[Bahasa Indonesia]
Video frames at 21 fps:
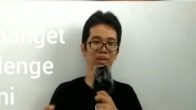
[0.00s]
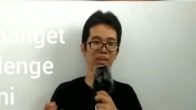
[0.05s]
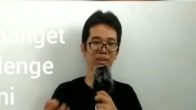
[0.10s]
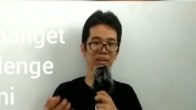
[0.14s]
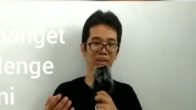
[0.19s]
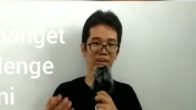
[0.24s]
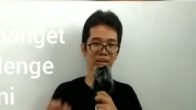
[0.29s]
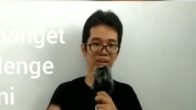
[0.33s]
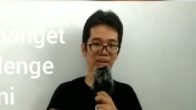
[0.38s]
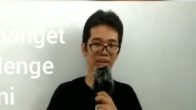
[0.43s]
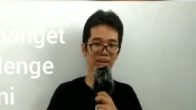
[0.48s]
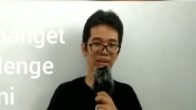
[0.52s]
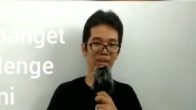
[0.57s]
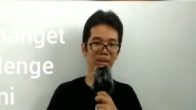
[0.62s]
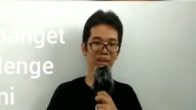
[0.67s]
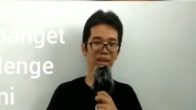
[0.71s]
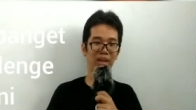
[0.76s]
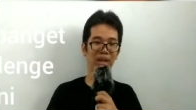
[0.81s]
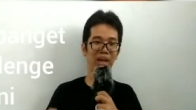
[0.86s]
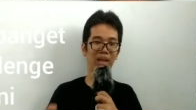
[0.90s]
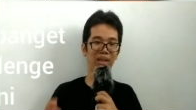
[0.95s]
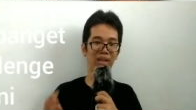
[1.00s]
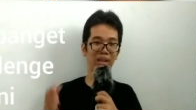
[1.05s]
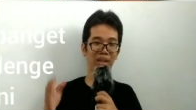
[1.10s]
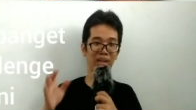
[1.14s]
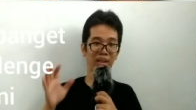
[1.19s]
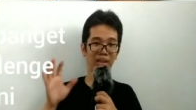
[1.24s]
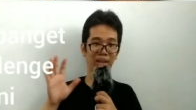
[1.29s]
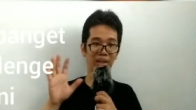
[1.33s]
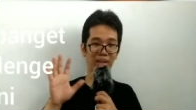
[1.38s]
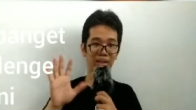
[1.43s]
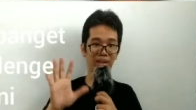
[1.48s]
ini ada yang
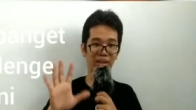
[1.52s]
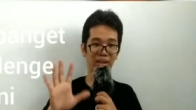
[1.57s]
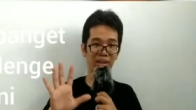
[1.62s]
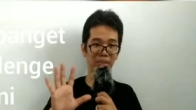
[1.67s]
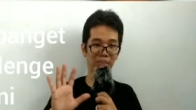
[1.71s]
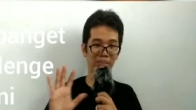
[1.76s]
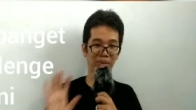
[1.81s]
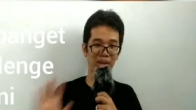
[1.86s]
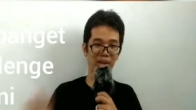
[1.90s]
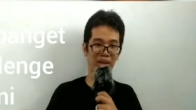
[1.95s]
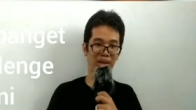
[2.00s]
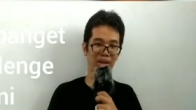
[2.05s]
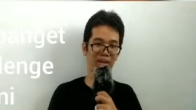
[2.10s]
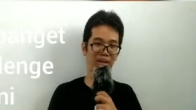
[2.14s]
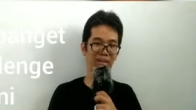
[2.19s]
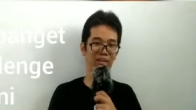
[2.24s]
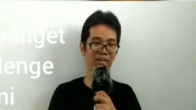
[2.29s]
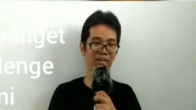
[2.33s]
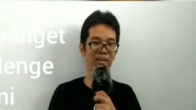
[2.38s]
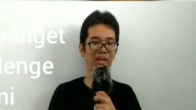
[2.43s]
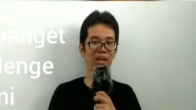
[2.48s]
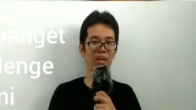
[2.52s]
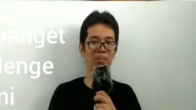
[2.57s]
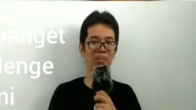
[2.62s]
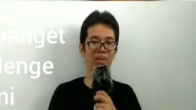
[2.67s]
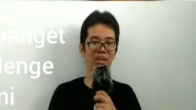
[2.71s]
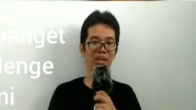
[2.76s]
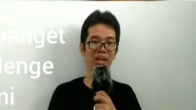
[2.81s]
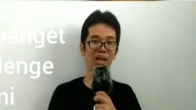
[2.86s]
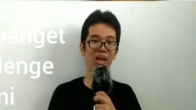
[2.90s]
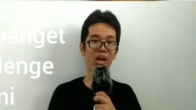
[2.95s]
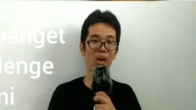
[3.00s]
kelima
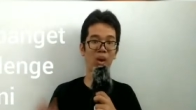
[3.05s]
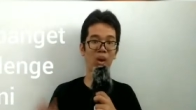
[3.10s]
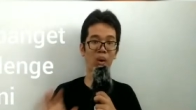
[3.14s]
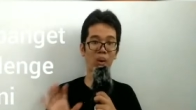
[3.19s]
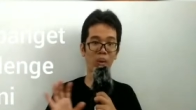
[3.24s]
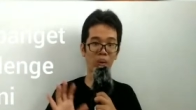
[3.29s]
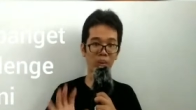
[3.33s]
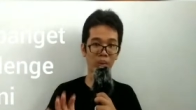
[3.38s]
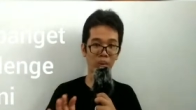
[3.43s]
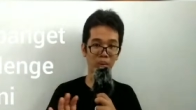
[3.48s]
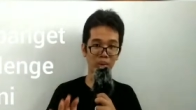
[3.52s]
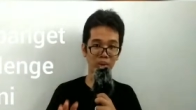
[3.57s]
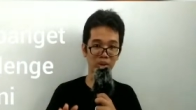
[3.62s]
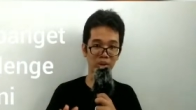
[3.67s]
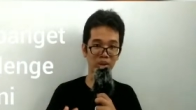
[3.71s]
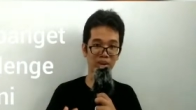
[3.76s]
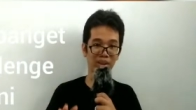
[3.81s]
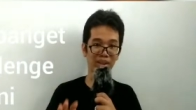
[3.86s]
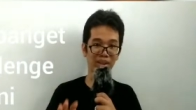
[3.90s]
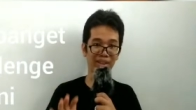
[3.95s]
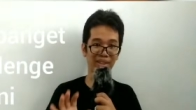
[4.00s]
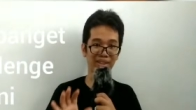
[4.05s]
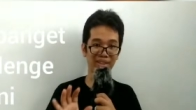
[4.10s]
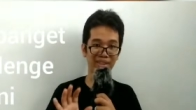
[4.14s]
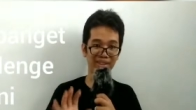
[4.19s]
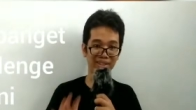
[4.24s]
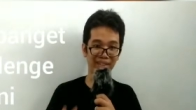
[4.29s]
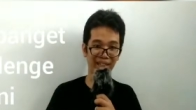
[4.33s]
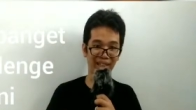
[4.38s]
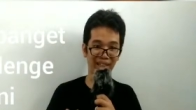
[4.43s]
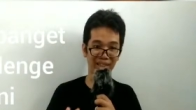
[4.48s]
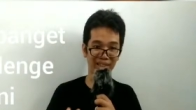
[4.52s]
namanya cockroach kid
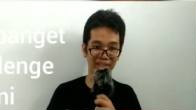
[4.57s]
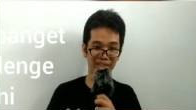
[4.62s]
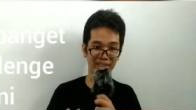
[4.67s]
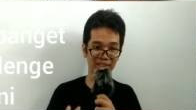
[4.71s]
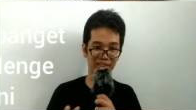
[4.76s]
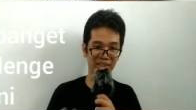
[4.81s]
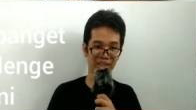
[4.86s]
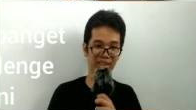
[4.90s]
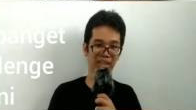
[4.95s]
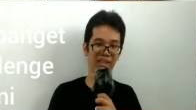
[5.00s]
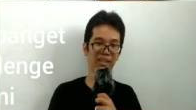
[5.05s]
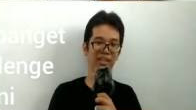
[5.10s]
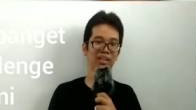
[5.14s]
challenge